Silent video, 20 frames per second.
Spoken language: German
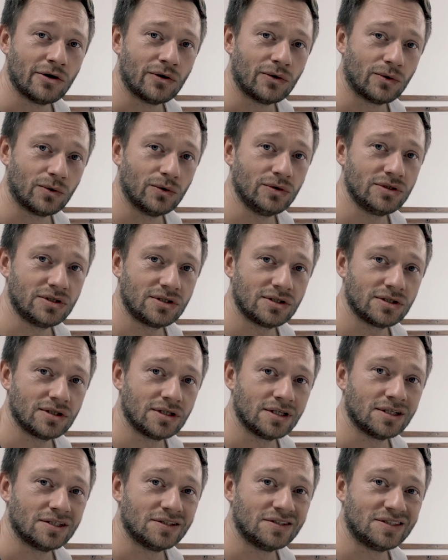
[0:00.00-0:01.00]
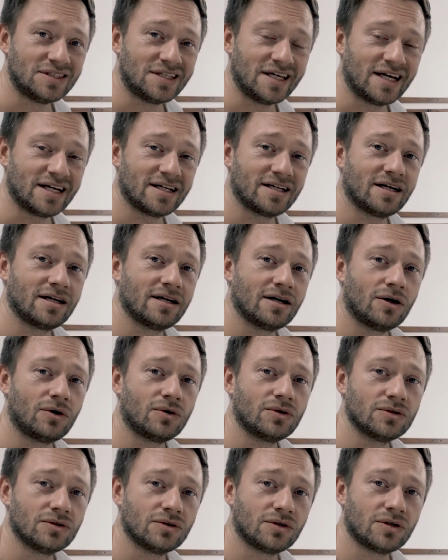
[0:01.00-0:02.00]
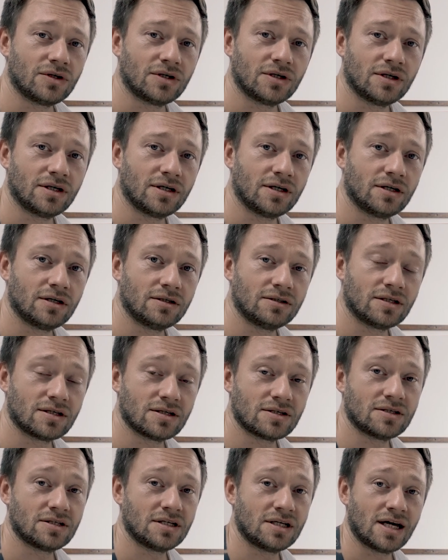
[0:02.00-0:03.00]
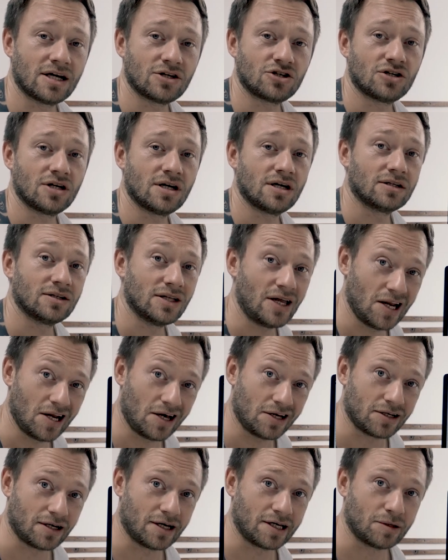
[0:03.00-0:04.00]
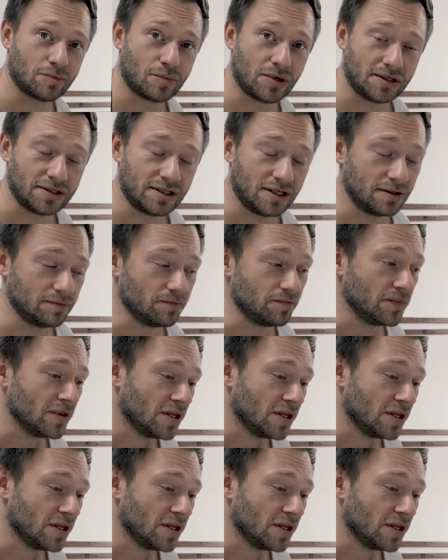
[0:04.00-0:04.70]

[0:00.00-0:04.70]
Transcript: und der dann auch noch äh, den Hashtag Nailart reingepackt hat.